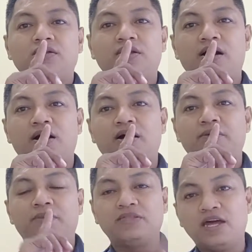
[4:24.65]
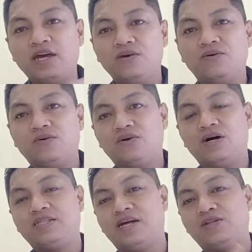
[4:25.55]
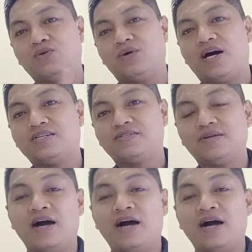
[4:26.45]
ng Mateo at ng Lucas,